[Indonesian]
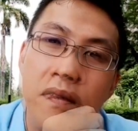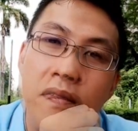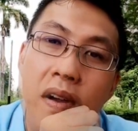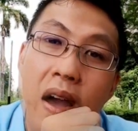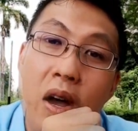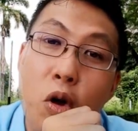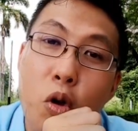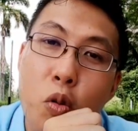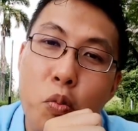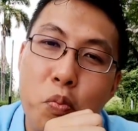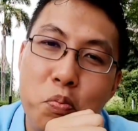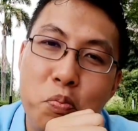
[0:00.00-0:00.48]

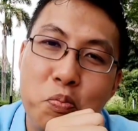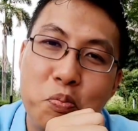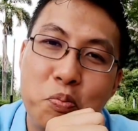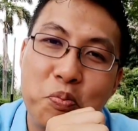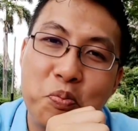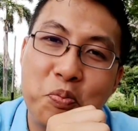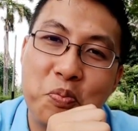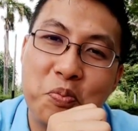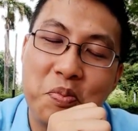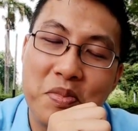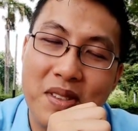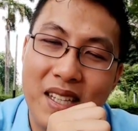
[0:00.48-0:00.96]
vakum
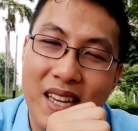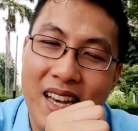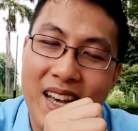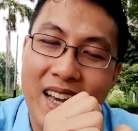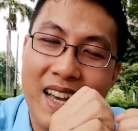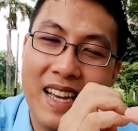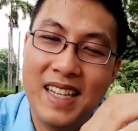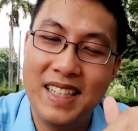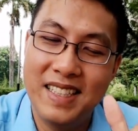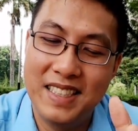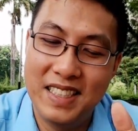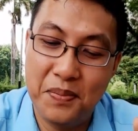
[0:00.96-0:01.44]

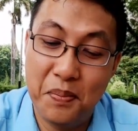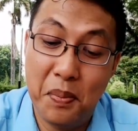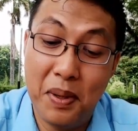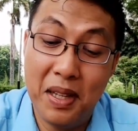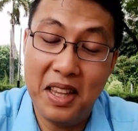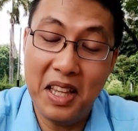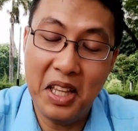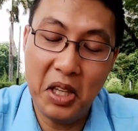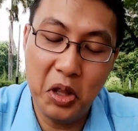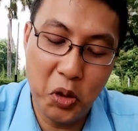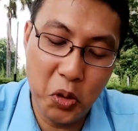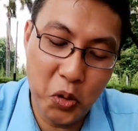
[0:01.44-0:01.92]
ya
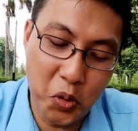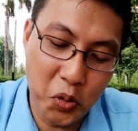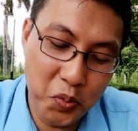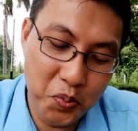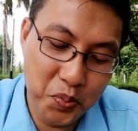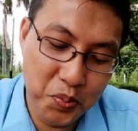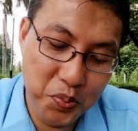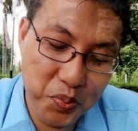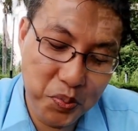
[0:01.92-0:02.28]
seperti itu